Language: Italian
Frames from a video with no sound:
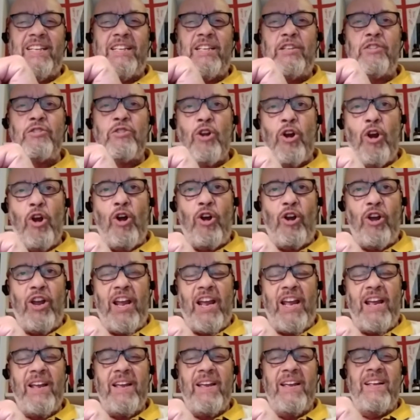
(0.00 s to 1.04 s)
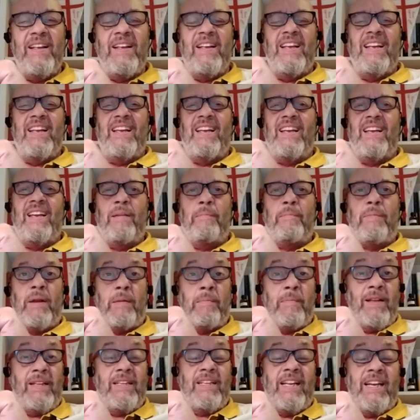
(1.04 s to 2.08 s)
di droghe eh, per
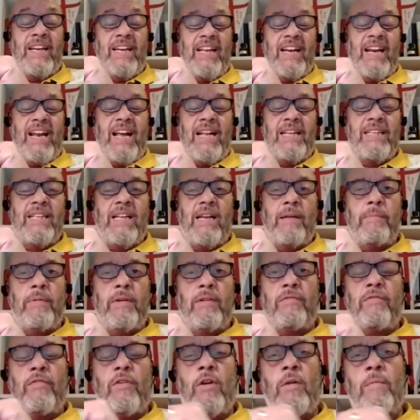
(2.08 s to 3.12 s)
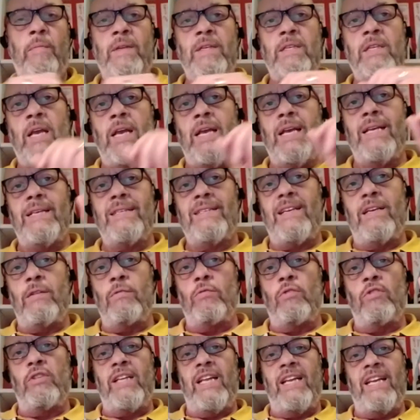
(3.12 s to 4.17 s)
mantenere alta la performance, se
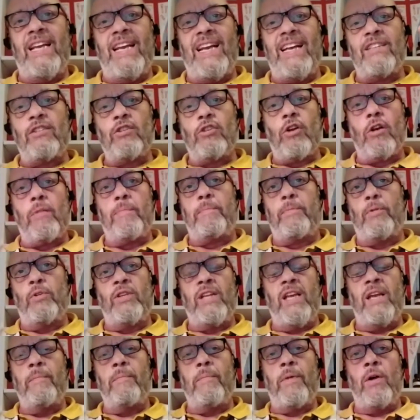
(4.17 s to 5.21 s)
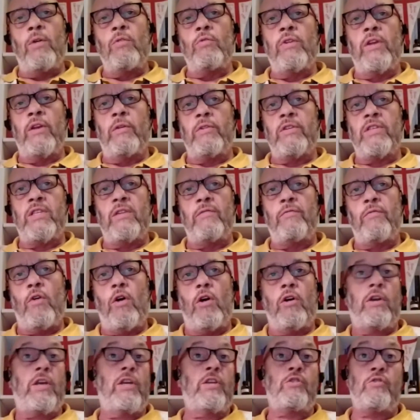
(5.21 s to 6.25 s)
uno dedica troppo tempo a uno di questi
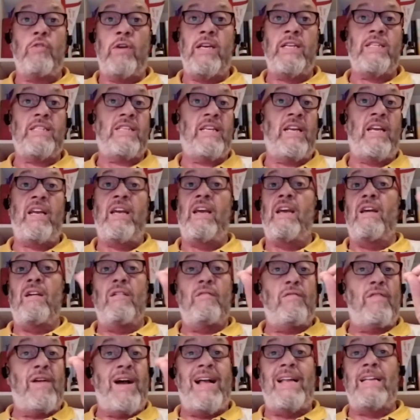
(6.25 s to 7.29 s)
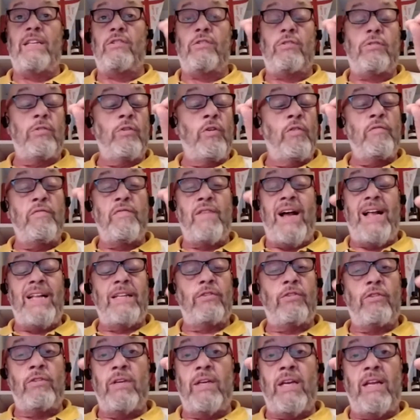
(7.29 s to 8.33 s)
fuochi, cioè se fa alt- non fa
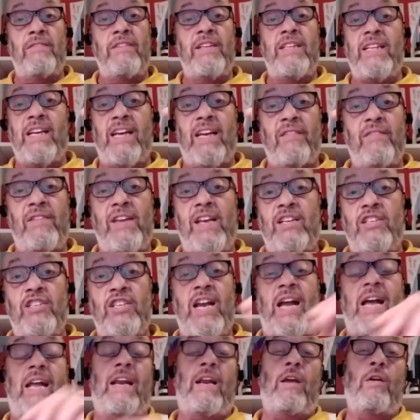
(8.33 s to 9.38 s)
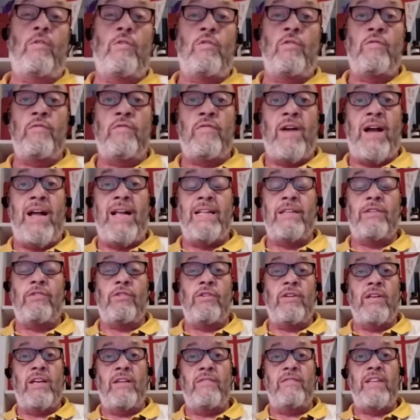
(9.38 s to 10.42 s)
altro nella vita che viaggiare, o non fa
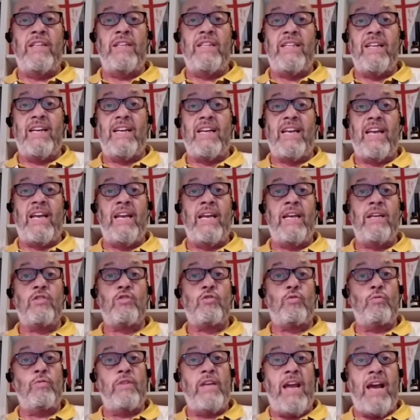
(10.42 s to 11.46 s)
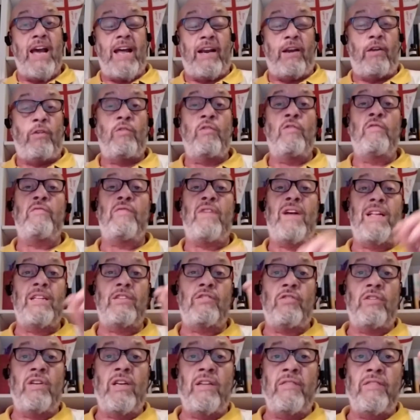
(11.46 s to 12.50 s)
altro nella vita che studiare, o non fa
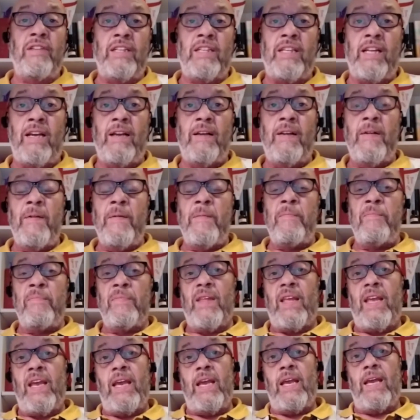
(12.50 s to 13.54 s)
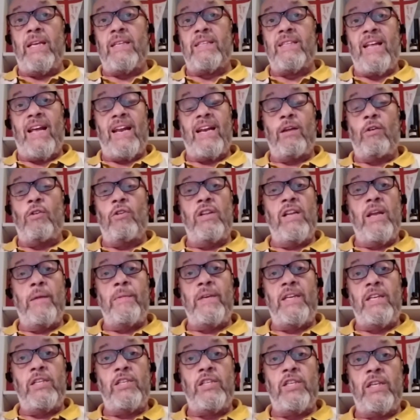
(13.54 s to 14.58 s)
altro nella vita che stare con gli
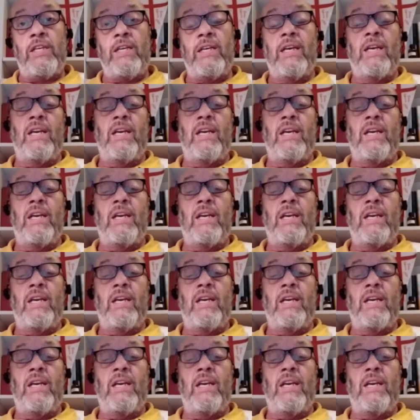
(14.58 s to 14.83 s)
amici